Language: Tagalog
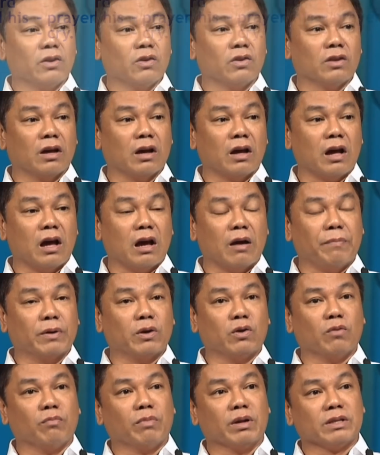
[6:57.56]
tayo
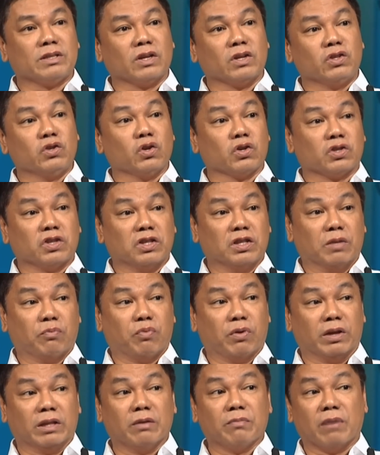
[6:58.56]
nakakapanumbat sa Diyos. Hindi
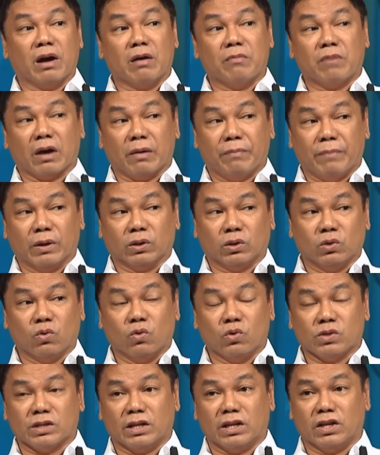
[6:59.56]
pwede, baka
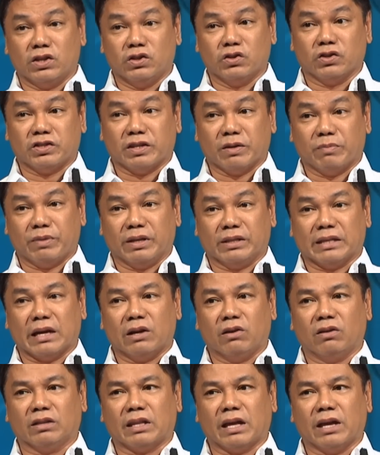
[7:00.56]
makipagtuusan ng Diyos. Siyempre,
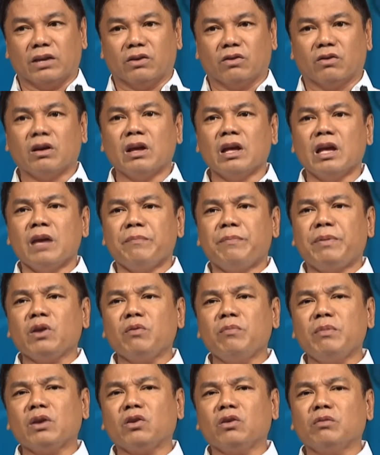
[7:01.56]
talo tayo.
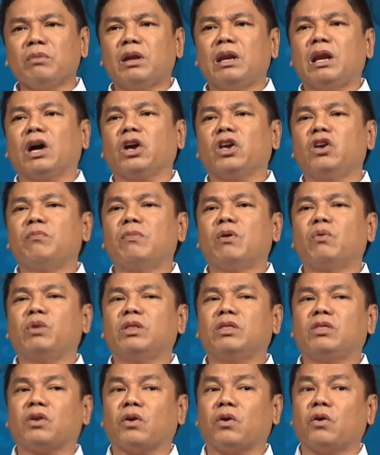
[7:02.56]
Pero meron man lang kayong
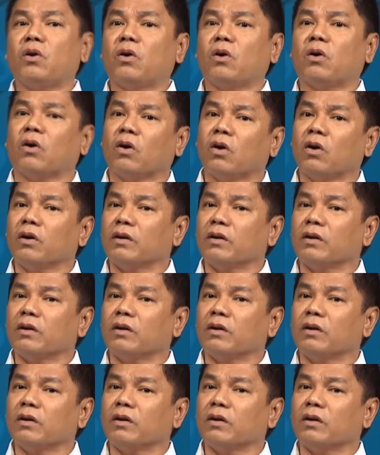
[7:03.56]
ma-withdraw